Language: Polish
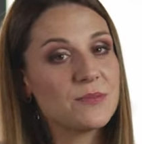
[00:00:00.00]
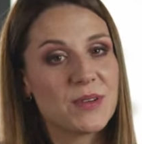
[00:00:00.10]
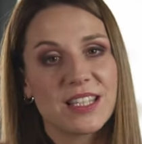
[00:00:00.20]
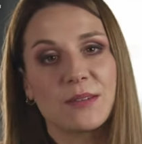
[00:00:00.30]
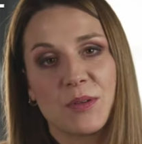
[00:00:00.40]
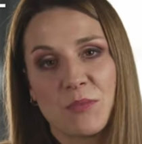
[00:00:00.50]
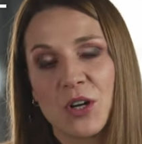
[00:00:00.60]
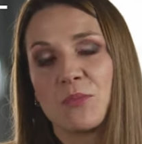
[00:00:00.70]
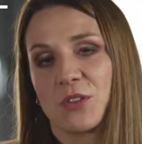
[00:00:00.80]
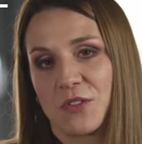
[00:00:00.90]
tym etapie
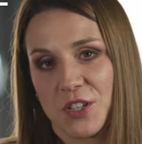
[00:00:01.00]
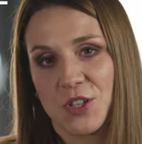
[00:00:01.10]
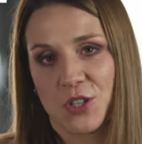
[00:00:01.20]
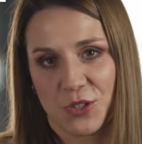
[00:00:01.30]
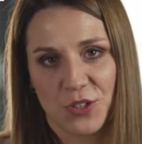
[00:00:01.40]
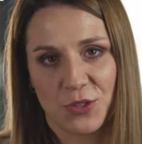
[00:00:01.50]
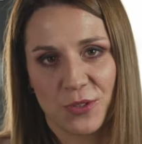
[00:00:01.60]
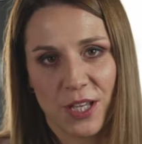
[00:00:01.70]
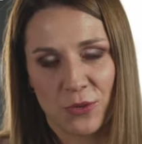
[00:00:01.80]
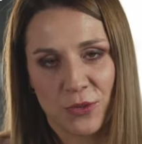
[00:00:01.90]
mogę potwierdzić, że to się
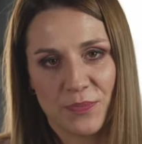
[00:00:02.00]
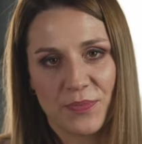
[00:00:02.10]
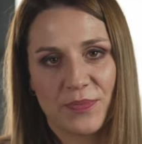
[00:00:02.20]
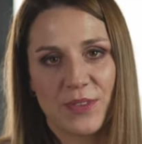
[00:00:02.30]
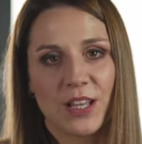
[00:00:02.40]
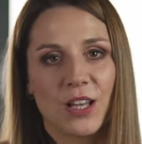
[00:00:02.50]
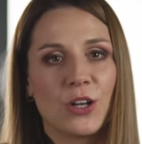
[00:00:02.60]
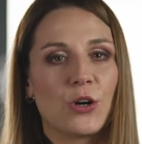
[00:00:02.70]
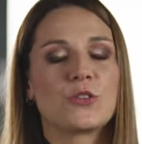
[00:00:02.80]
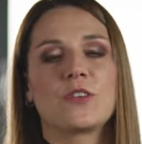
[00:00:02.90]
udało.
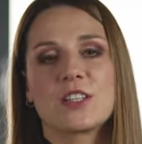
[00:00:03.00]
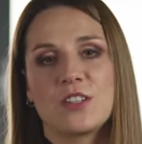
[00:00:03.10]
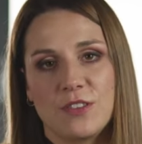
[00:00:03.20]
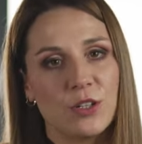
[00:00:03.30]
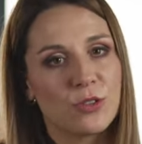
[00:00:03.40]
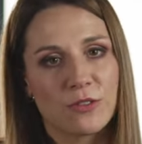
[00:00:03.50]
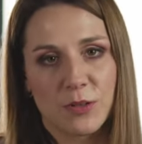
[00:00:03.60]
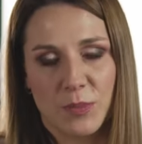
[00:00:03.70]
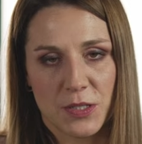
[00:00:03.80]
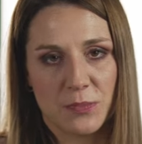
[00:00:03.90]
Otwarcie wielu nowych
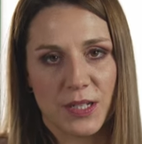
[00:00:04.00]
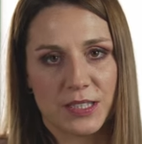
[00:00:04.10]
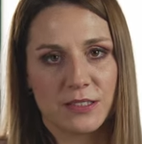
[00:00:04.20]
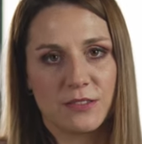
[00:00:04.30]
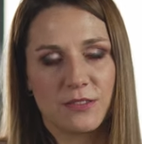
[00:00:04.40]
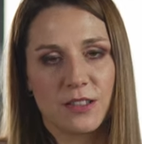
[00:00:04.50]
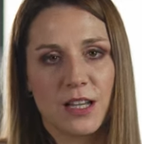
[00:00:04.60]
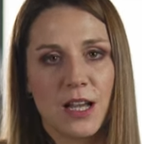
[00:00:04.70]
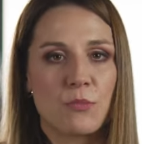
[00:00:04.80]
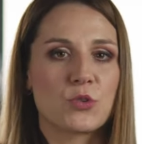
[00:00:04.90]
perspektyw
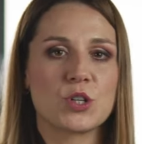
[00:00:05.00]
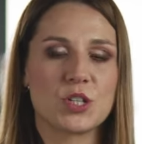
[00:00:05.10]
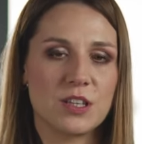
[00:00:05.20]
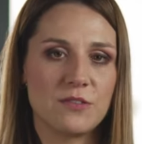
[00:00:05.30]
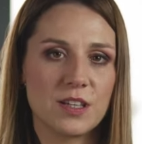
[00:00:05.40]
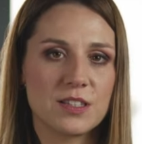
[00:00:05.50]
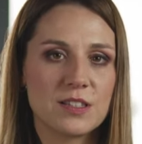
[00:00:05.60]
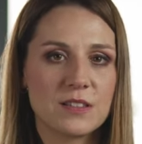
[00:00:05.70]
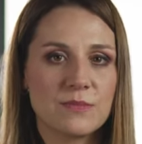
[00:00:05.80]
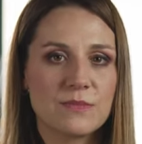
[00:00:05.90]
poszerzenie
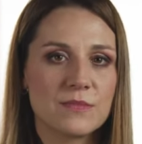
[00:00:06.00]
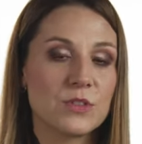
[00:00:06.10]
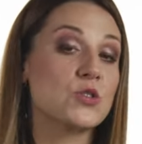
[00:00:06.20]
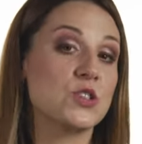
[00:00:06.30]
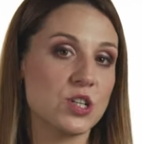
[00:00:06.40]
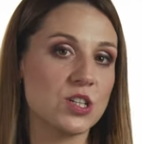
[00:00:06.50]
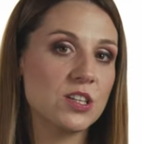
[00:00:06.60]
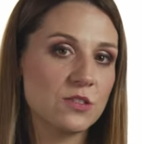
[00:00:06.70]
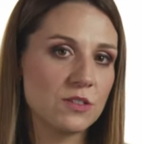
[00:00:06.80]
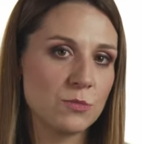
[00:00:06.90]
wiedzy, dostrzeżenie
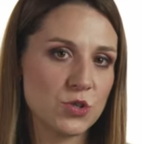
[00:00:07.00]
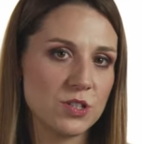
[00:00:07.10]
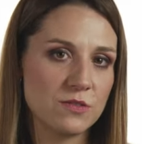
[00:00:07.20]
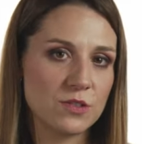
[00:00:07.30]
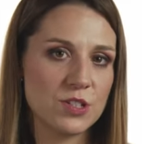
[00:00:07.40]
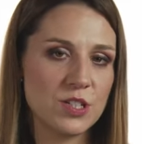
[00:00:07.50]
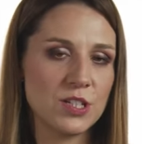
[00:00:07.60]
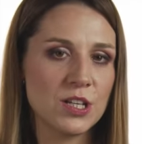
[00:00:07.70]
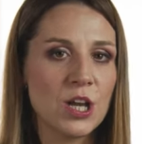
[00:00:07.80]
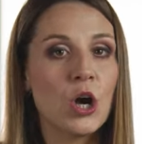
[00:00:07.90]
nowych możliwości
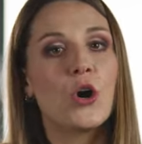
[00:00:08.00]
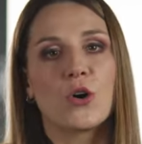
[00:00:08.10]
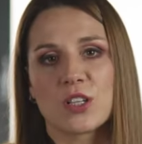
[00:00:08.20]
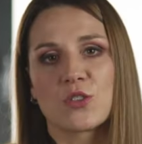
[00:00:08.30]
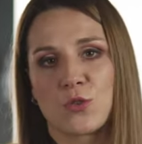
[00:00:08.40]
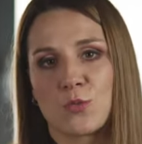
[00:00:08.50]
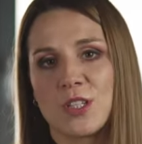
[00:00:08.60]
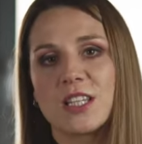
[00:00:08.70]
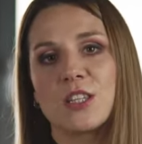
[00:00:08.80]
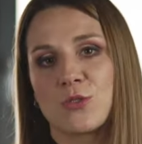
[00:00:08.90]
oraz
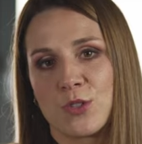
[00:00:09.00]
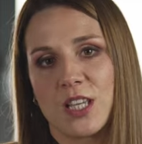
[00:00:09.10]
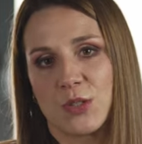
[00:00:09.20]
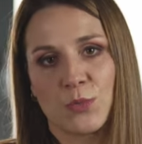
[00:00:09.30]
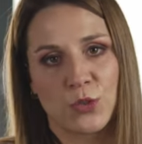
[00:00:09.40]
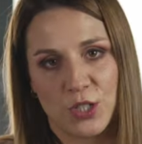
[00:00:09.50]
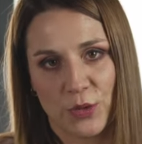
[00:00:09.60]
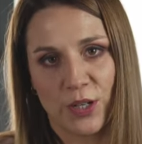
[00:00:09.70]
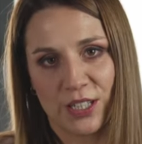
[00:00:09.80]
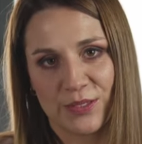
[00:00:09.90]
rozbudzenie entuzjazmu do
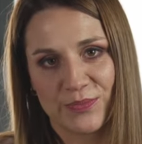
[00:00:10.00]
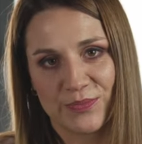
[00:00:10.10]
działania.